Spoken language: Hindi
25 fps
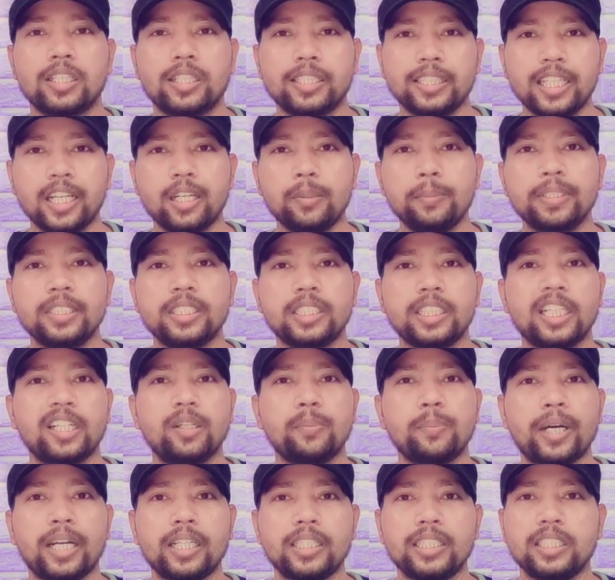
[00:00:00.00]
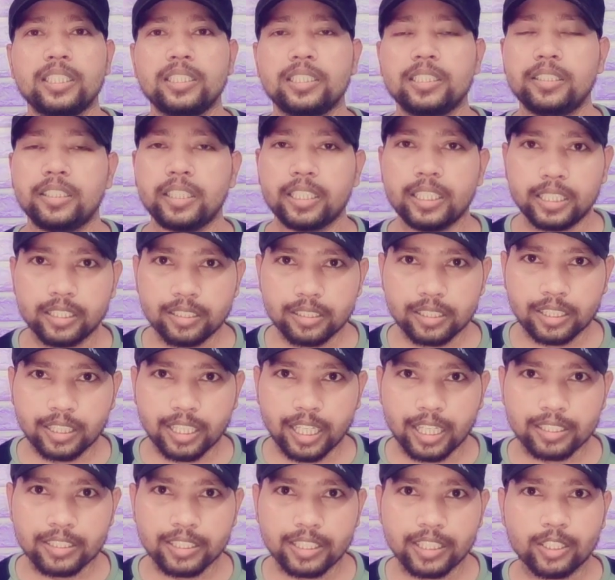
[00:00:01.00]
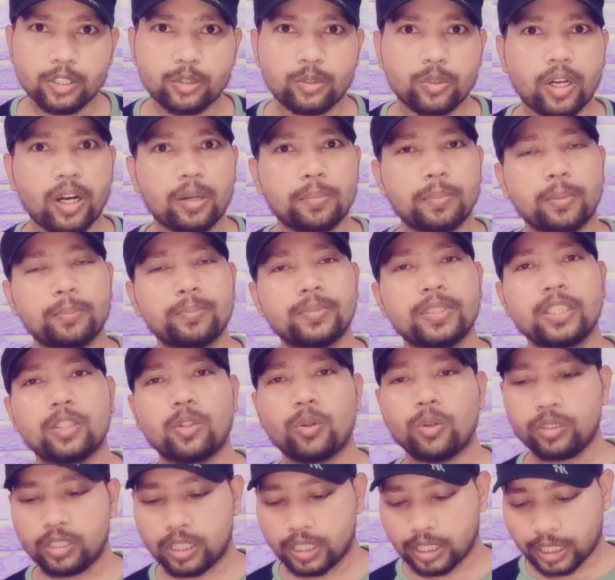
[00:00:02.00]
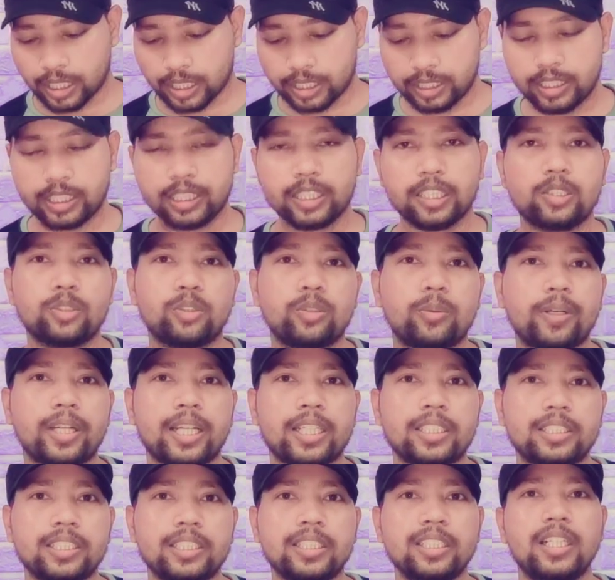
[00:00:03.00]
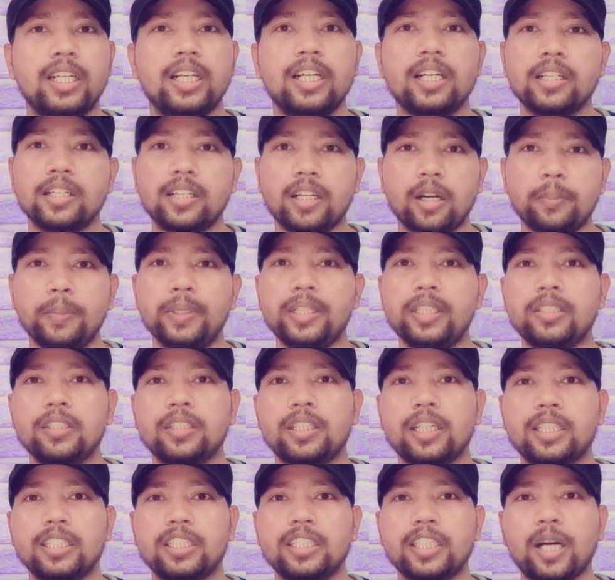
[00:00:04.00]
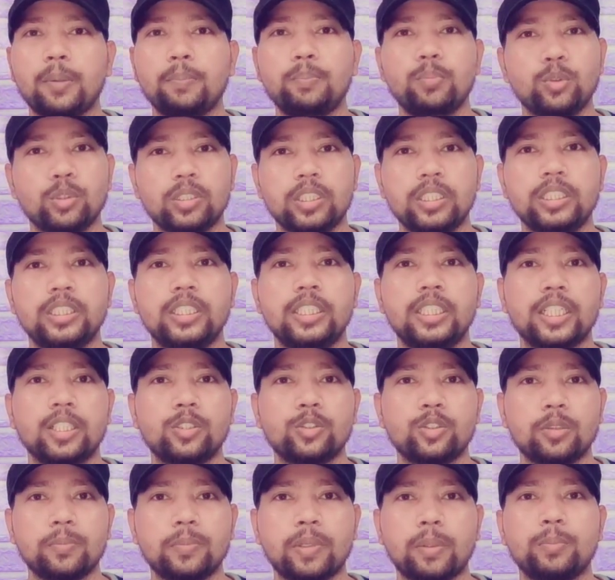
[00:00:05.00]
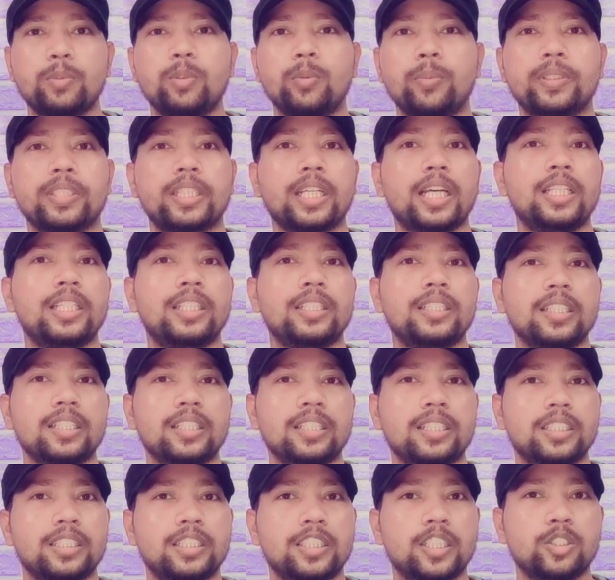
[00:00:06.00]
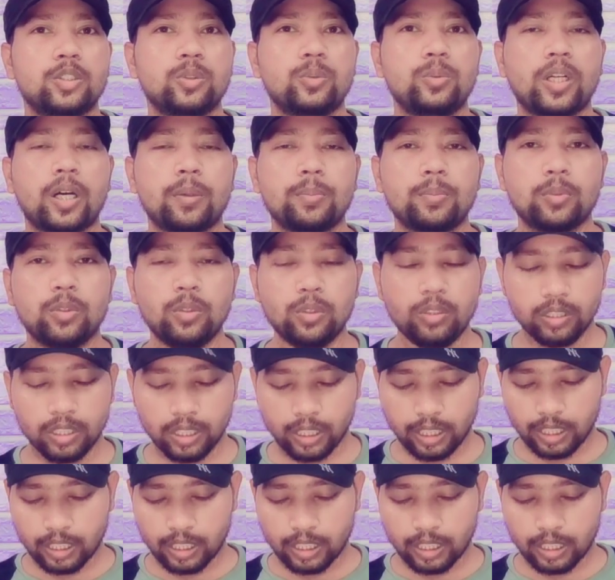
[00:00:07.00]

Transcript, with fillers: रियल में शेयर मार्केट की ट्रेडिंग सिखा सके तो आप हमसे कांटेक्ट कर लीजिएगा दोबारा से कमेंट करके आप पूछ लीजिएगा तो हम आपको बता देंगे किसके थ्रू आपको